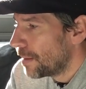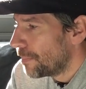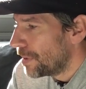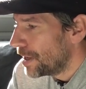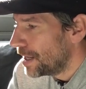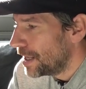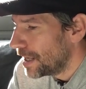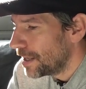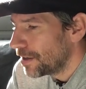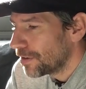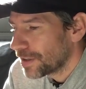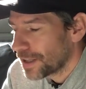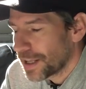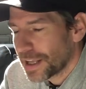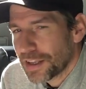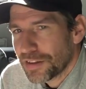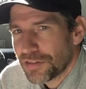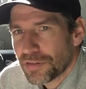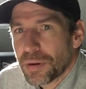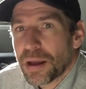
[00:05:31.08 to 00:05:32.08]
Bin hin und
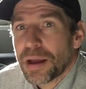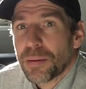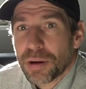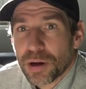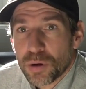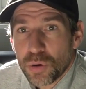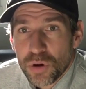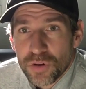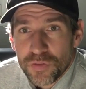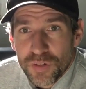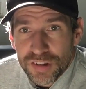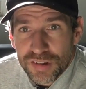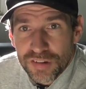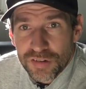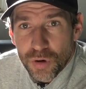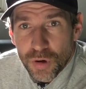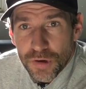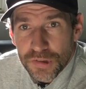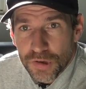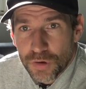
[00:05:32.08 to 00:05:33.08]
denke ich so, naja, mal gucken, was
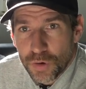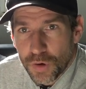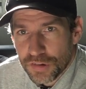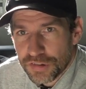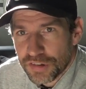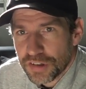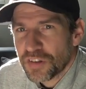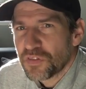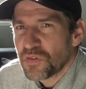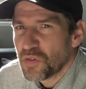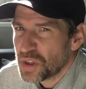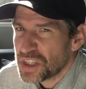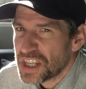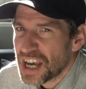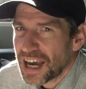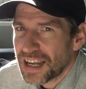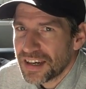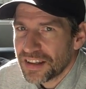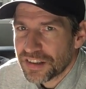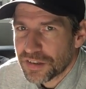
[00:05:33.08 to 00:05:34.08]
es heute kostet. Wird
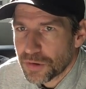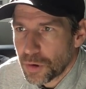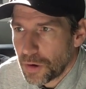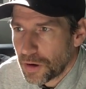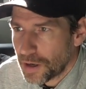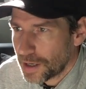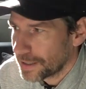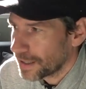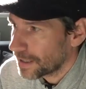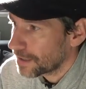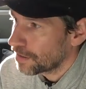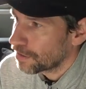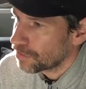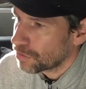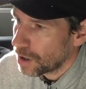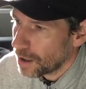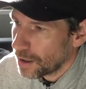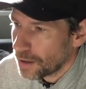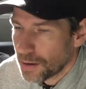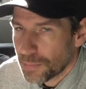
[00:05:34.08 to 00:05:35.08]
ja alles teurer. Dachte ich
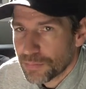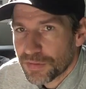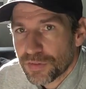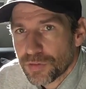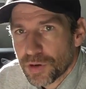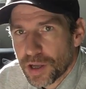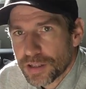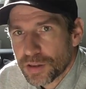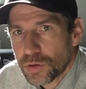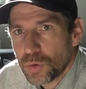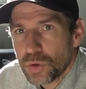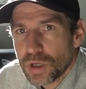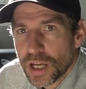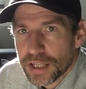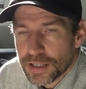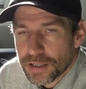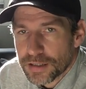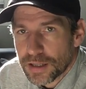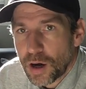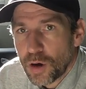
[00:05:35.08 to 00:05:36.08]
so, ah, haben sie vielleicht einen
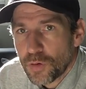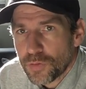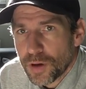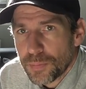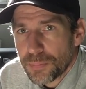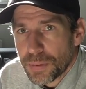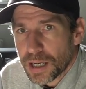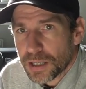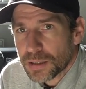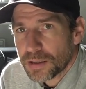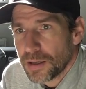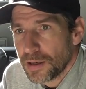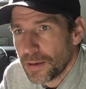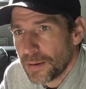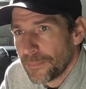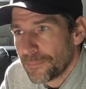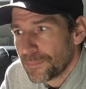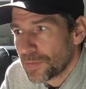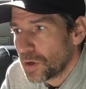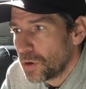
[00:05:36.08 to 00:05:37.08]
100er draufgepackt.
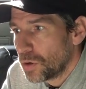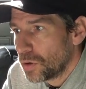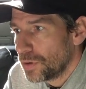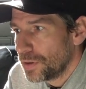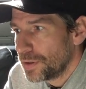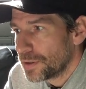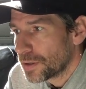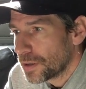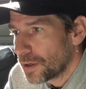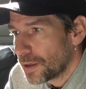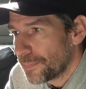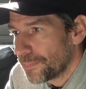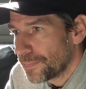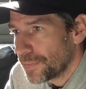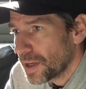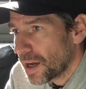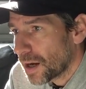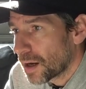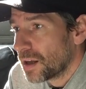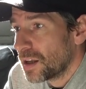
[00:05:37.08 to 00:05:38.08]
Und ähm,
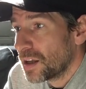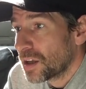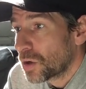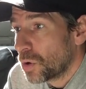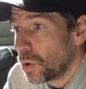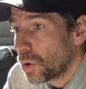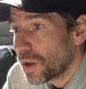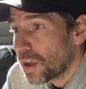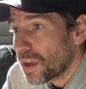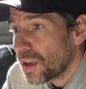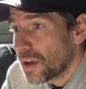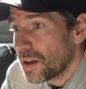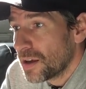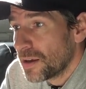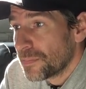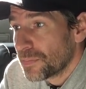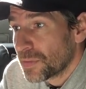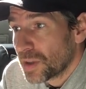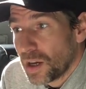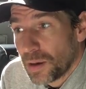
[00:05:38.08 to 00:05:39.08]
ja, gucke ich.
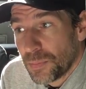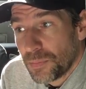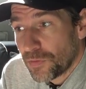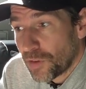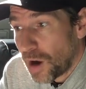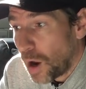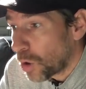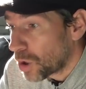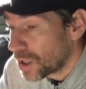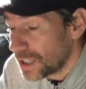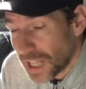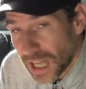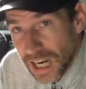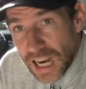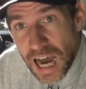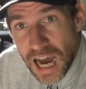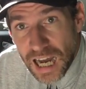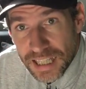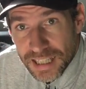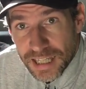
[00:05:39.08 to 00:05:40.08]
Ähm, war auch
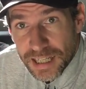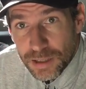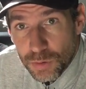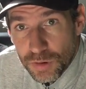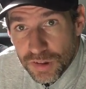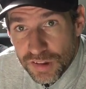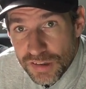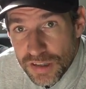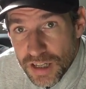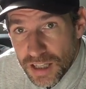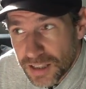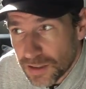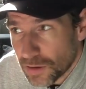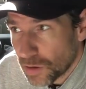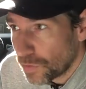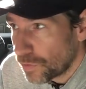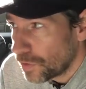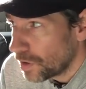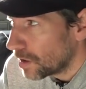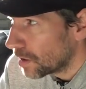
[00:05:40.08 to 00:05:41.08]
knallhart reduziert,
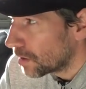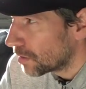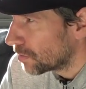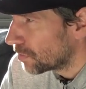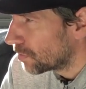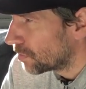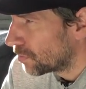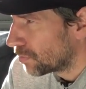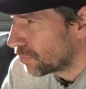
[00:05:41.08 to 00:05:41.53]
irgendwie